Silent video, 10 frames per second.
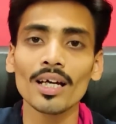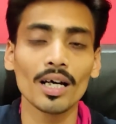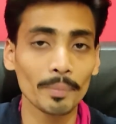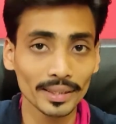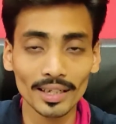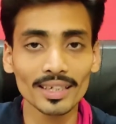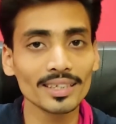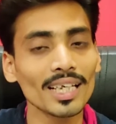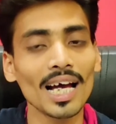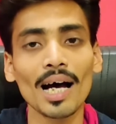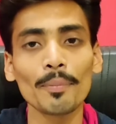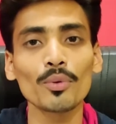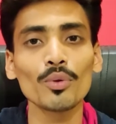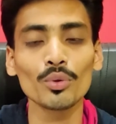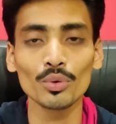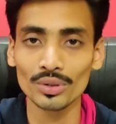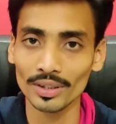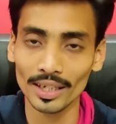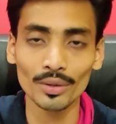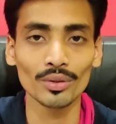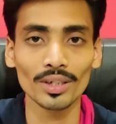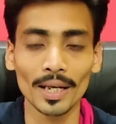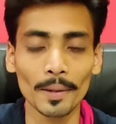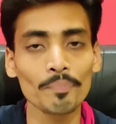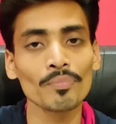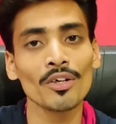बताने से आपको कुछ नहीं होता है